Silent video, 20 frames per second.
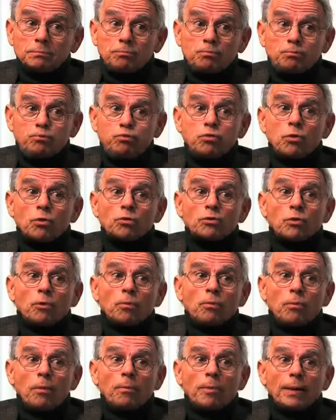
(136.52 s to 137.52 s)
pour son
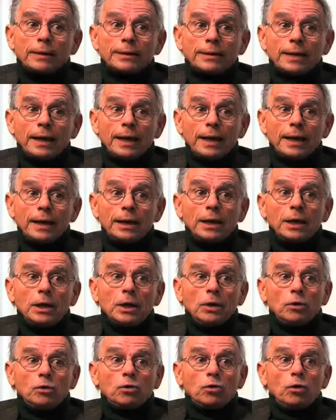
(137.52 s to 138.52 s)
propre intérêt,
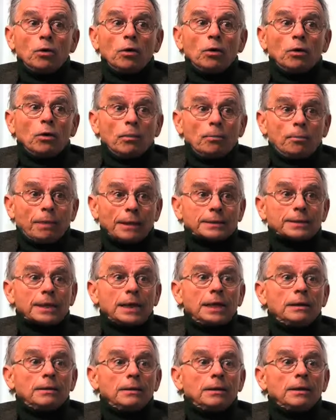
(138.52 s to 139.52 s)
que, parce que
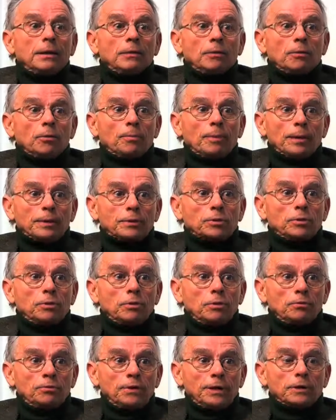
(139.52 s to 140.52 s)

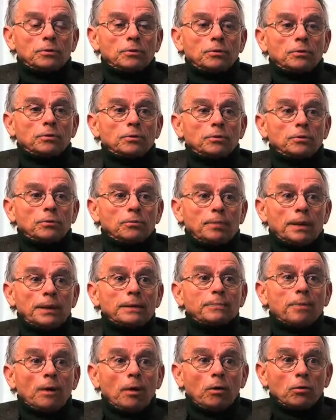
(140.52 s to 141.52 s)
le fait qu'on ne prenne
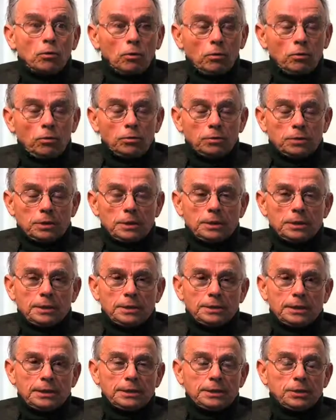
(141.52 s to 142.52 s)
pas en compte
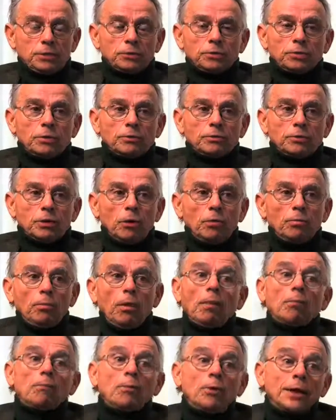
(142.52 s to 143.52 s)
les exigences de
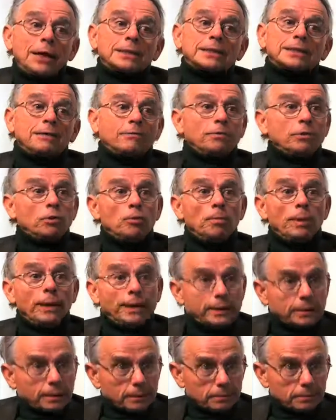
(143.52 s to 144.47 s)
l'environnement menace la vie humaine